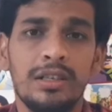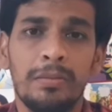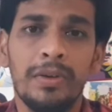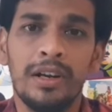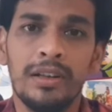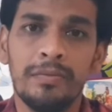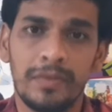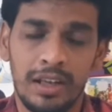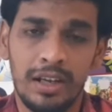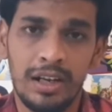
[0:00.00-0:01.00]
ஜப்பானு
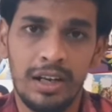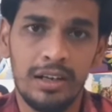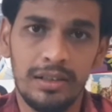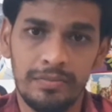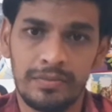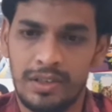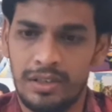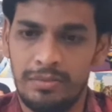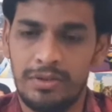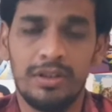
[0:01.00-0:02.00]
இங்கிலாண்டு
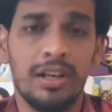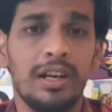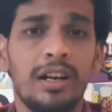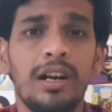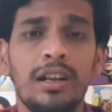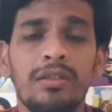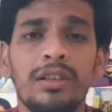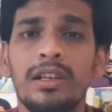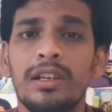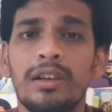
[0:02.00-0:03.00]
அப்புறம் நிறைய நாடுகள்
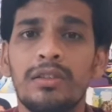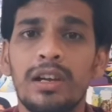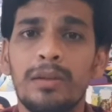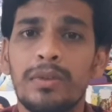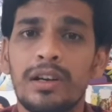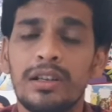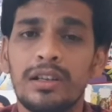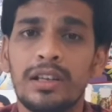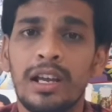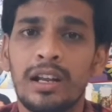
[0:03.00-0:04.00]
வந்து இந்தியாவுக்கு ஹெல்ப்
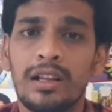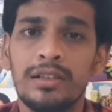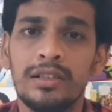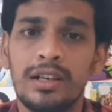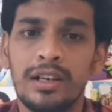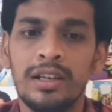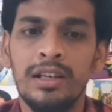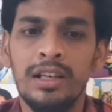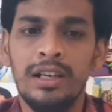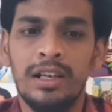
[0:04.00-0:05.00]
பண்ணுறதுக்கு தயாராக தான் இருந்துகிட்ருக்கு
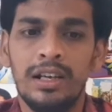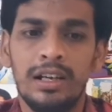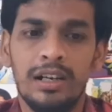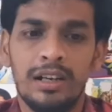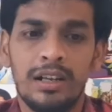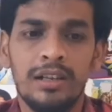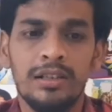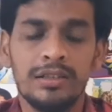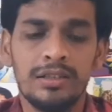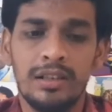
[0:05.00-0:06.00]
ஆனால்
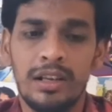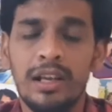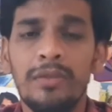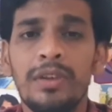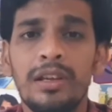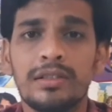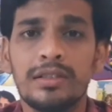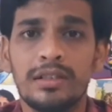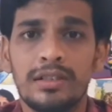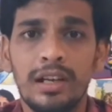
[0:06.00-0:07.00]
நேவி
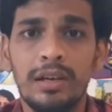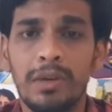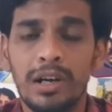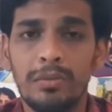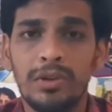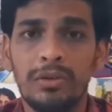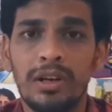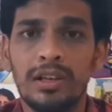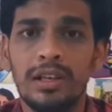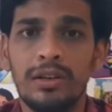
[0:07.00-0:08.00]
சைடு பார்க்கும்போது
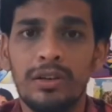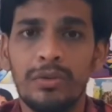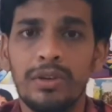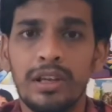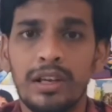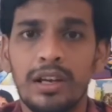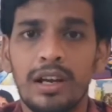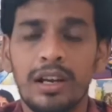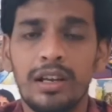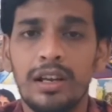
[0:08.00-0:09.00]
உலகத்தில் இருக்கக்கூடிய
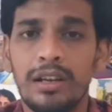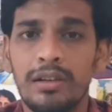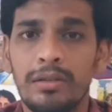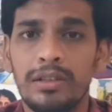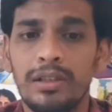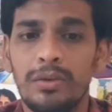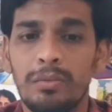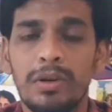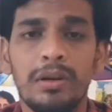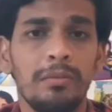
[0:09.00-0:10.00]
கடற்கரையில் வந்து
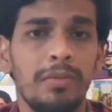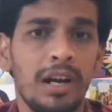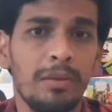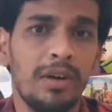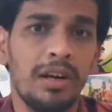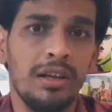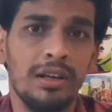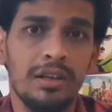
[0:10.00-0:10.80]
ரொம்ப பலமான